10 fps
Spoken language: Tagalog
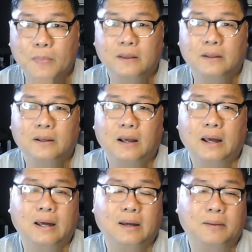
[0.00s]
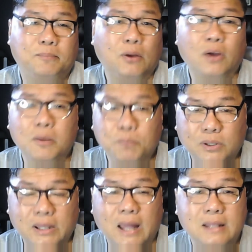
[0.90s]
Uh, ah, pero
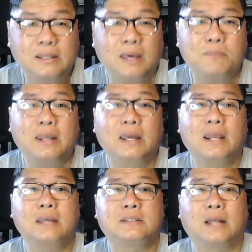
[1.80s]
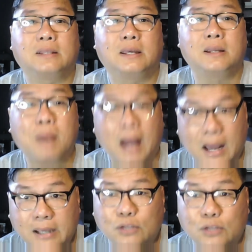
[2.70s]
importante, ma-realize natin na
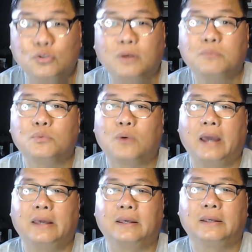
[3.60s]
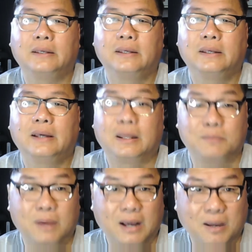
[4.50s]
bahagi ito ng buhay. At
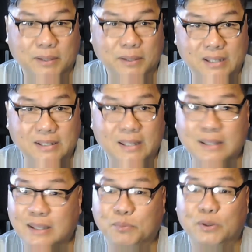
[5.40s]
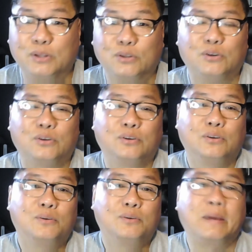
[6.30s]
mga kapatid, hindi po ito
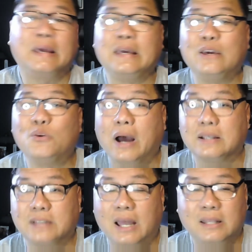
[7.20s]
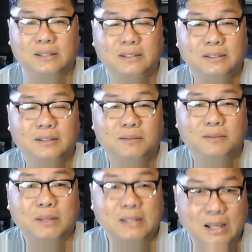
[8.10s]
maiiwasan.
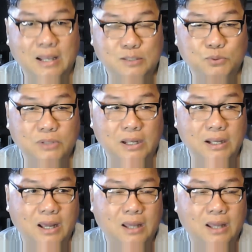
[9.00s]
Madalas po talaga,